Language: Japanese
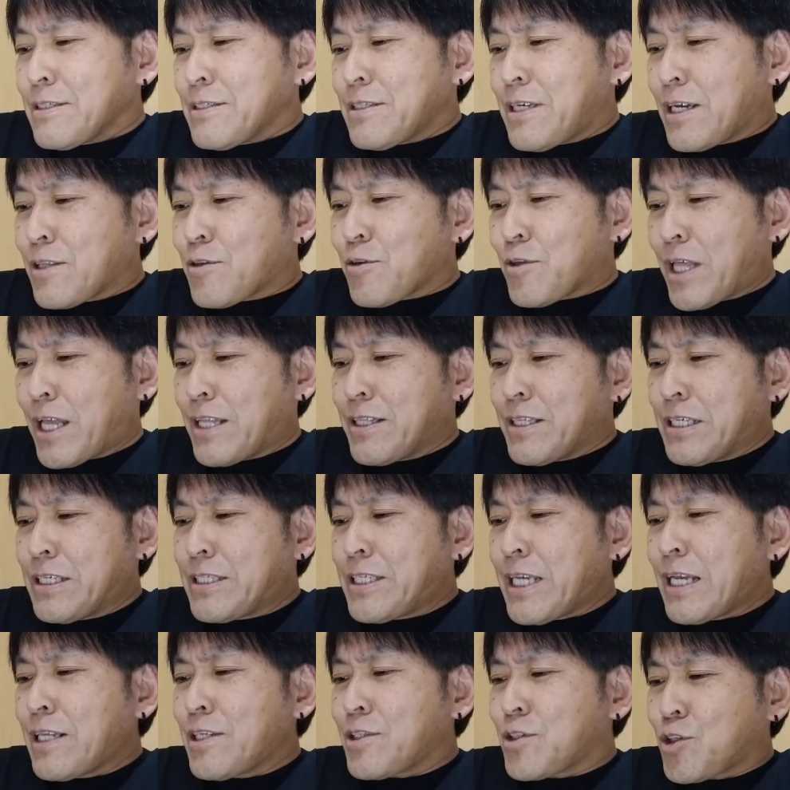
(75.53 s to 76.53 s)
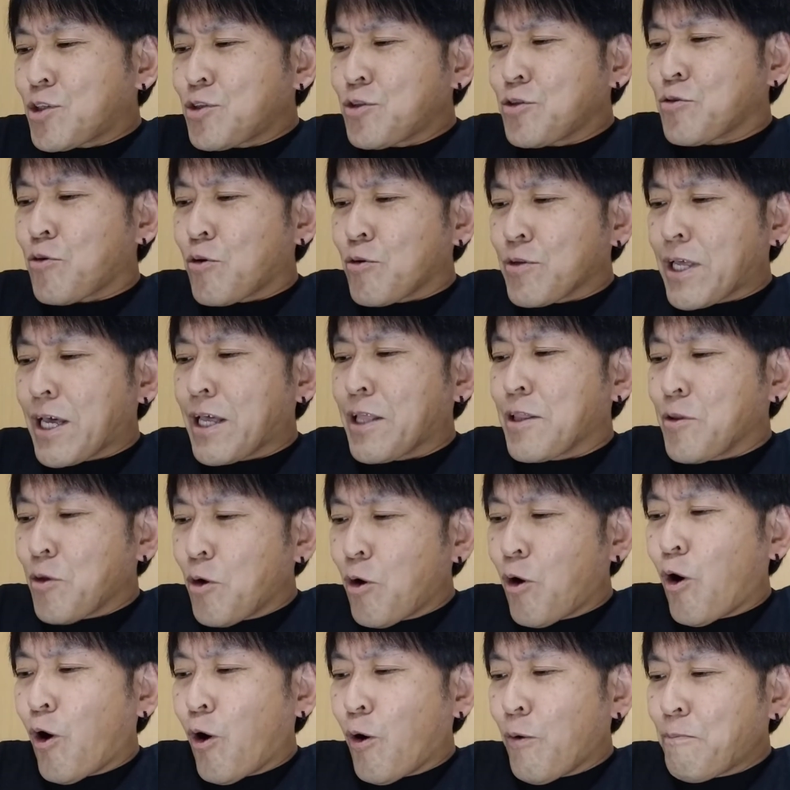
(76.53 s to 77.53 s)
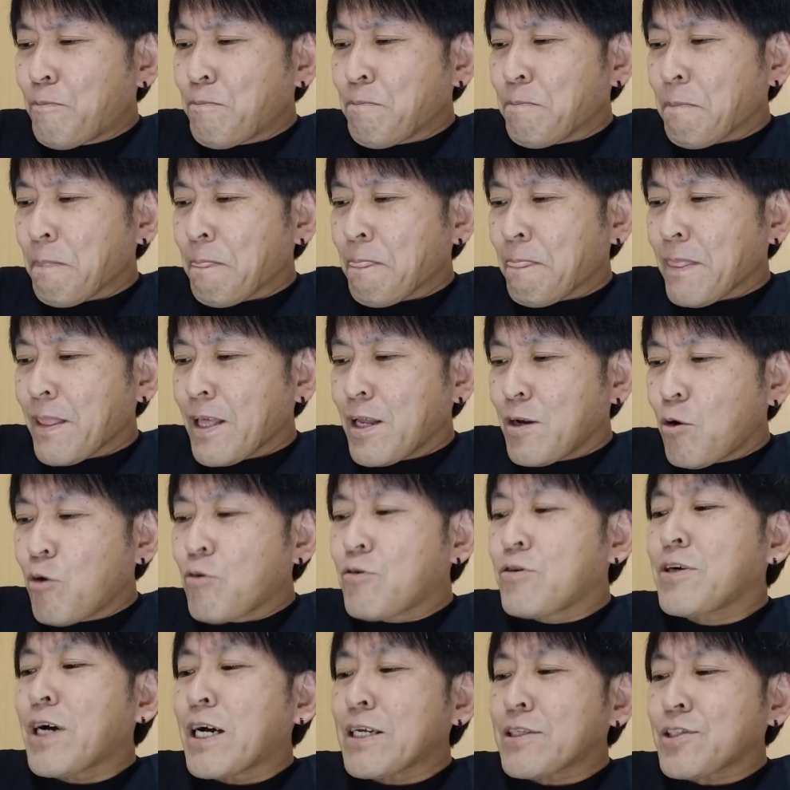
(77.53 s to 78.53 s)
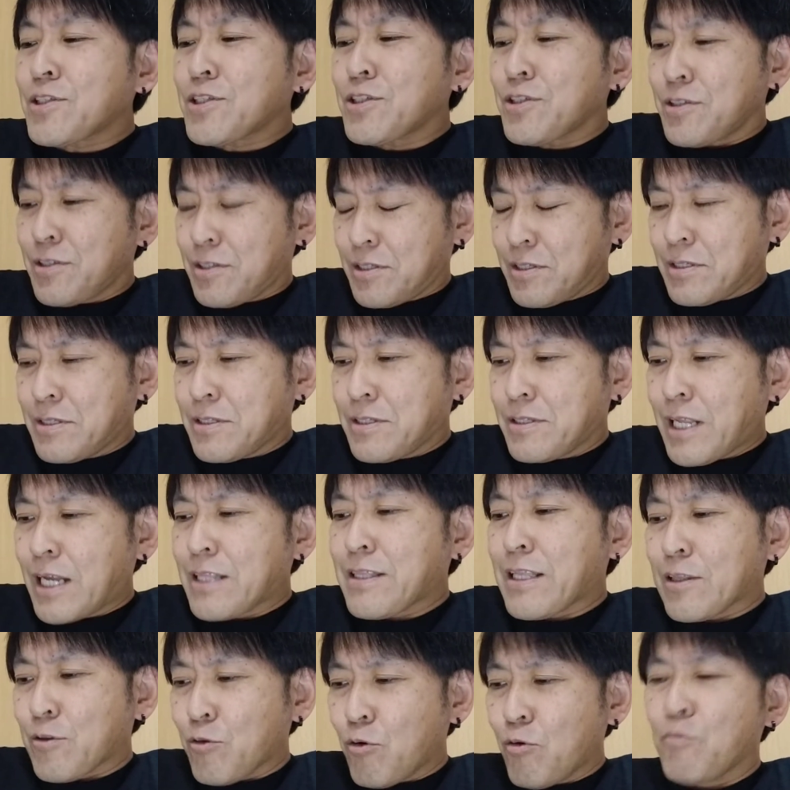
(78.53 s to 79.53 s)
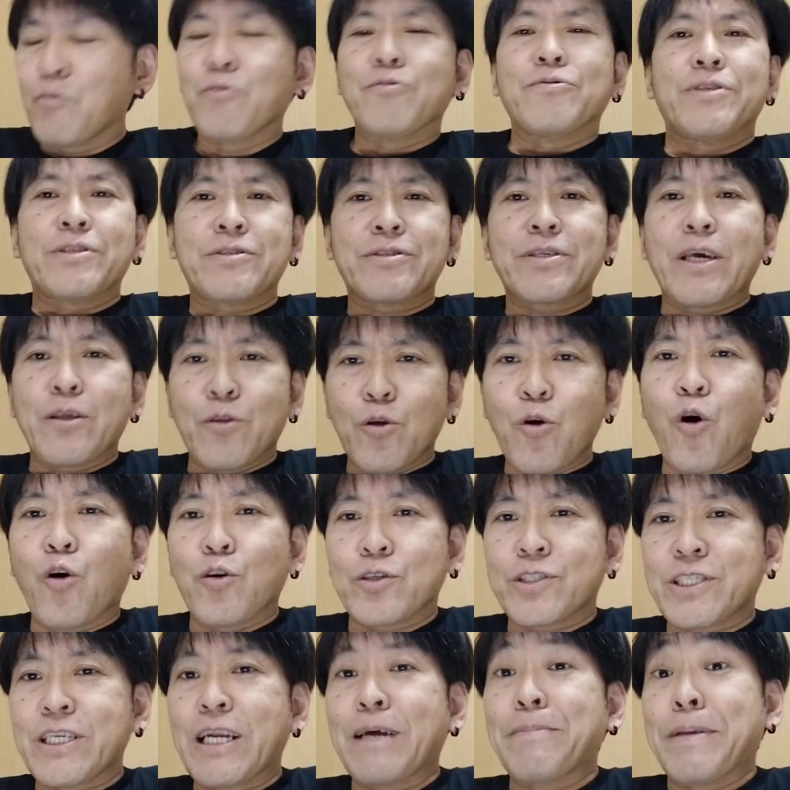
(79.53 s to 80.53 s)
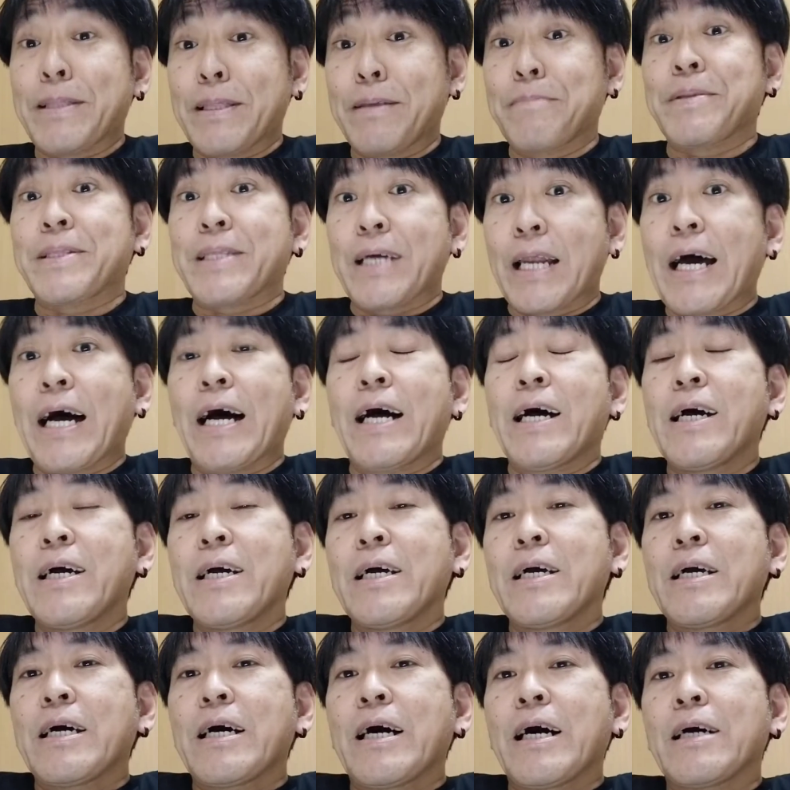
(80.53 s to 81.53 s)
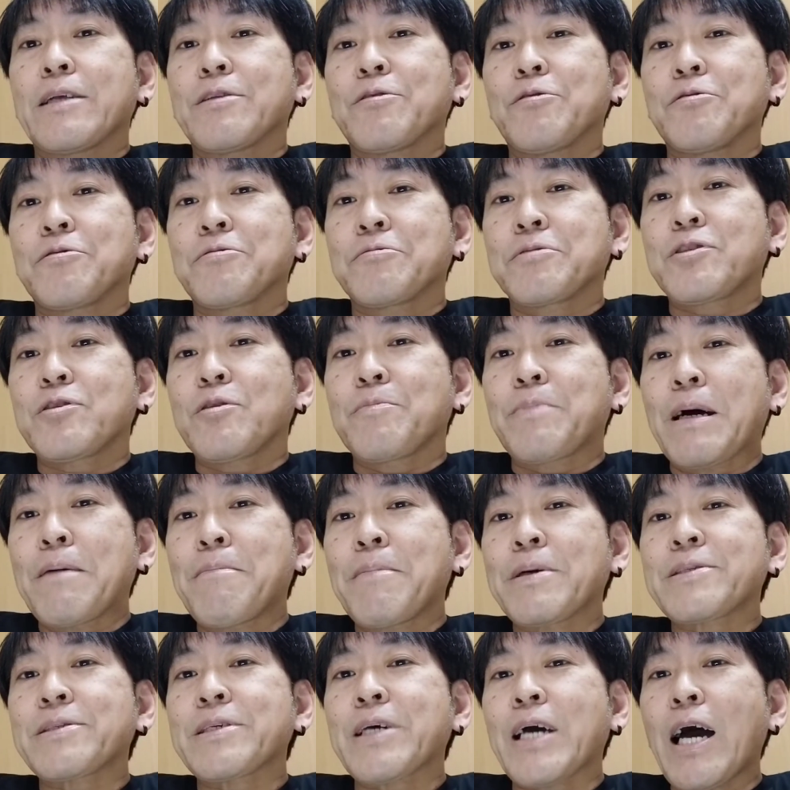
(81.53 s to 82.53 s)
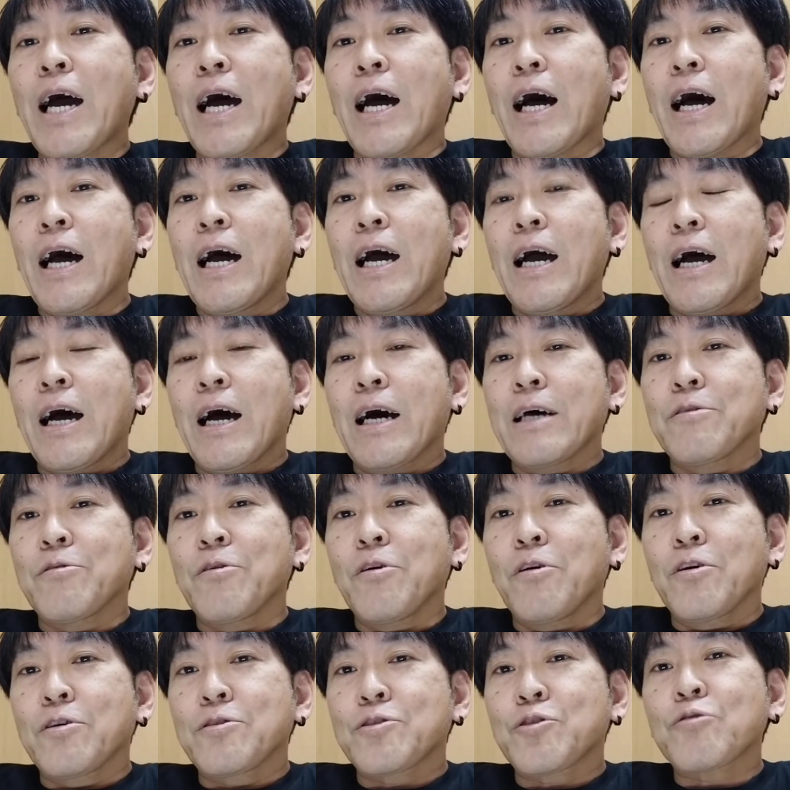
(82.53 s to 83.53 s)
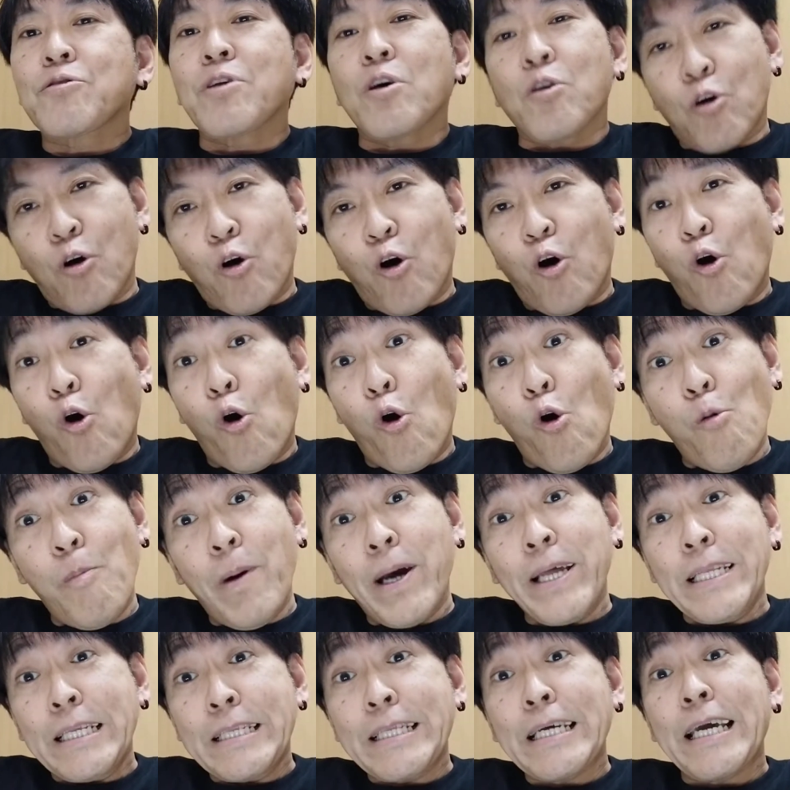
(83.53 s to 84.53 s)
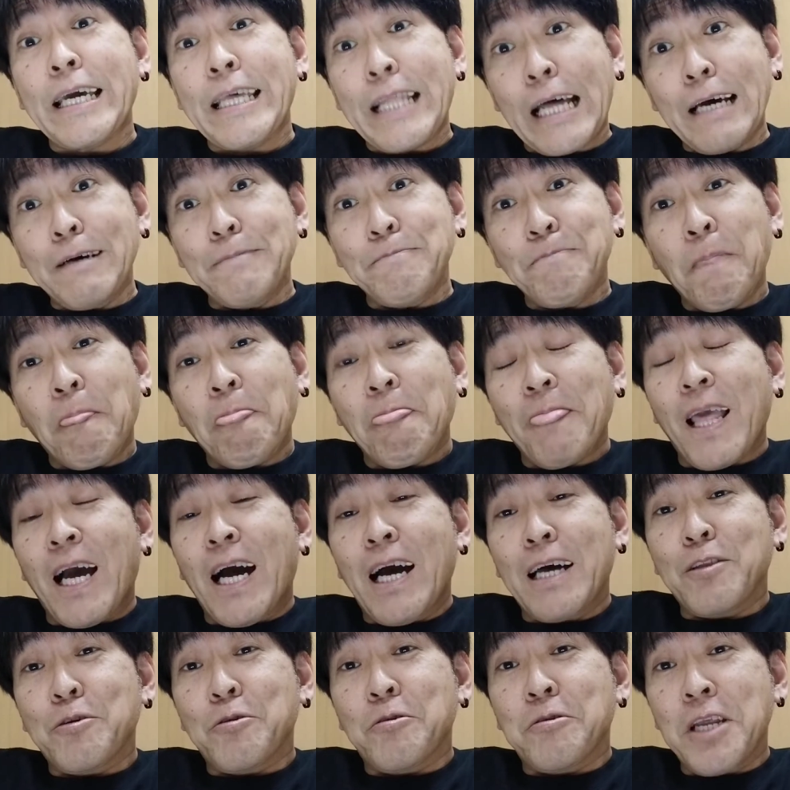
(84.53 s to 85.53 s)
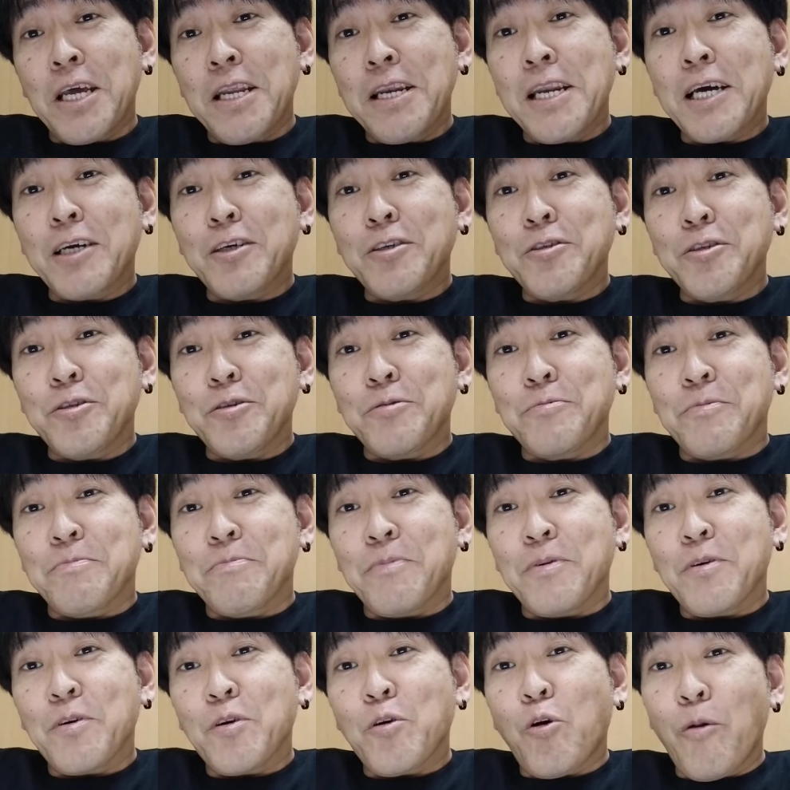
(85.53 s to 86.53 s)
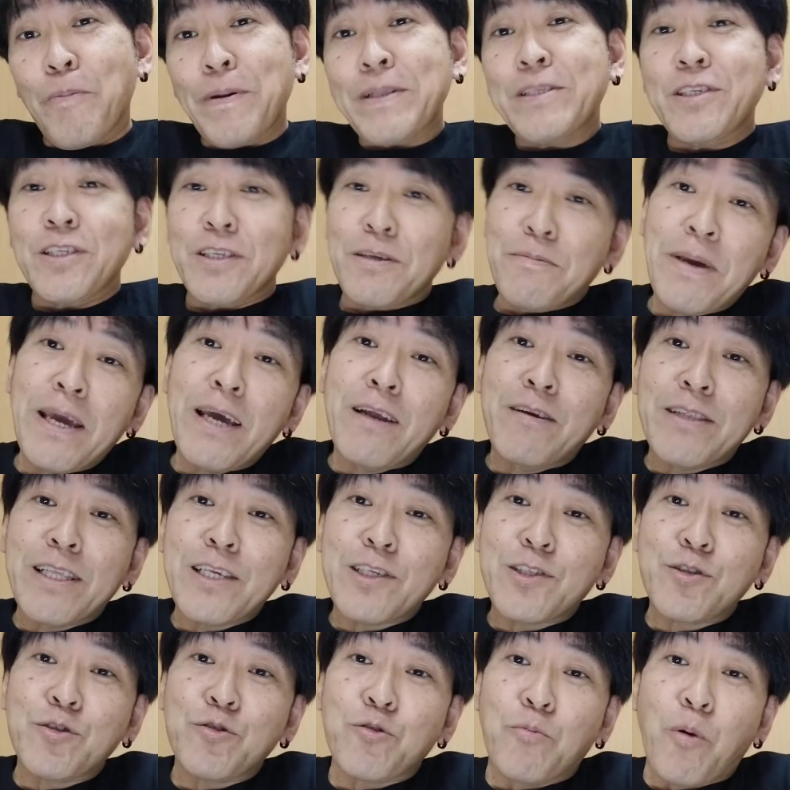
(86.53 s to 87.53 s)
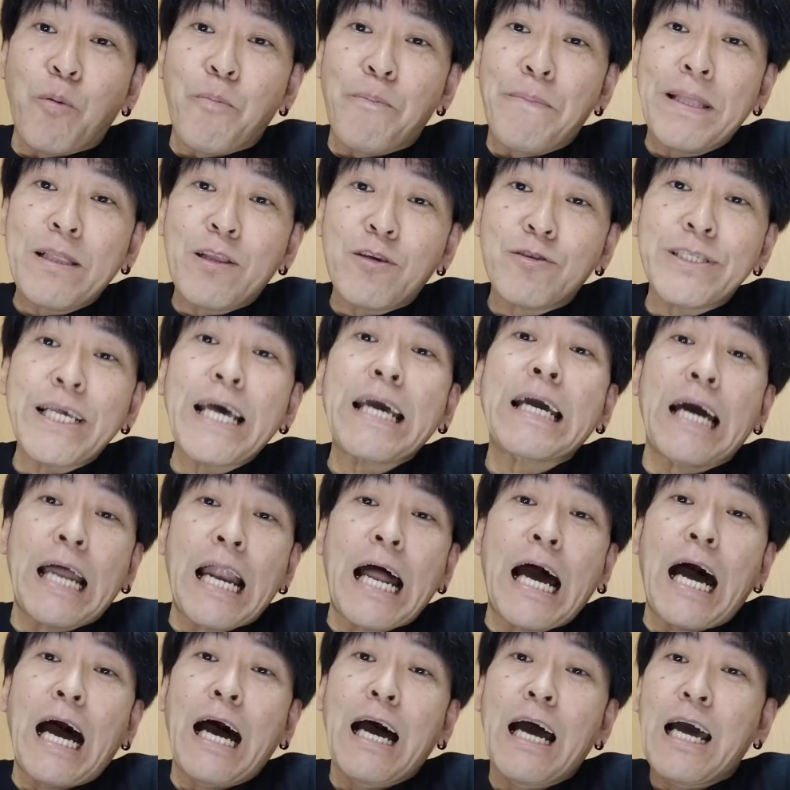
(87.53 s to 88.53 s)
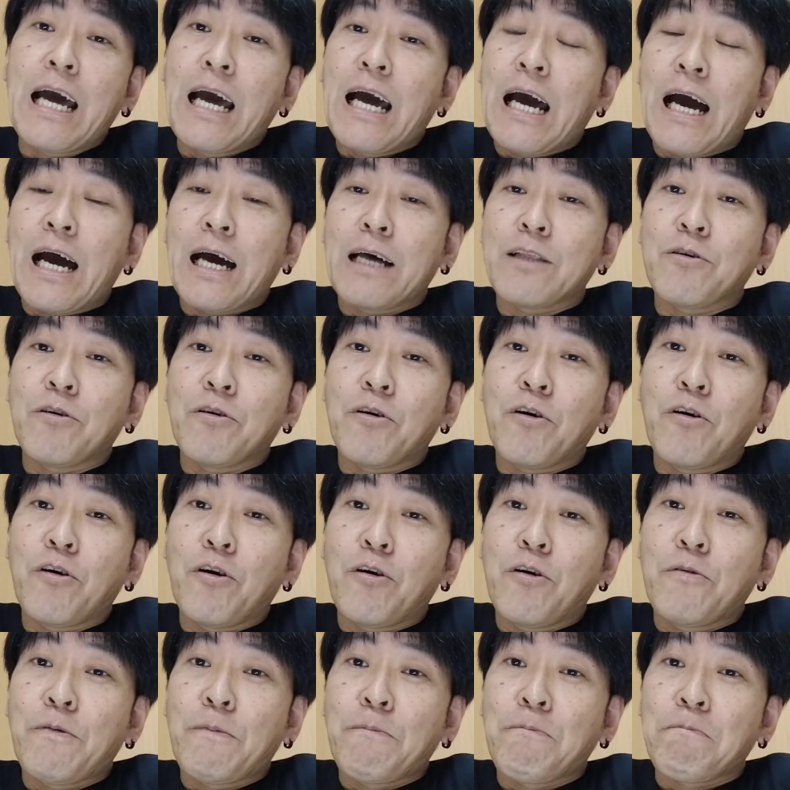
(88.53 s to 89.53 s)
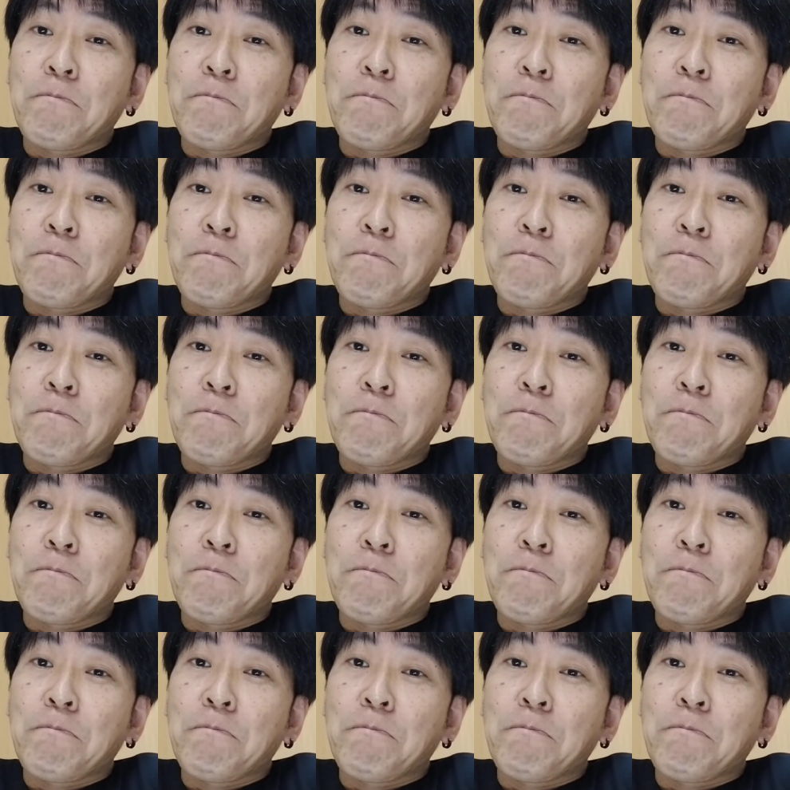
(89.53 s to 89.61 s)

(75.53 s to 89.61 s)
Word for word: えっ、ー、とね、2015年の6月なんだと思うんですけど、調べてみたら、あの、うちのバンマスが、あの、翔太郎、お前にだけな、あの、連絡、個別にメールでするのもめんどくさいから、あの、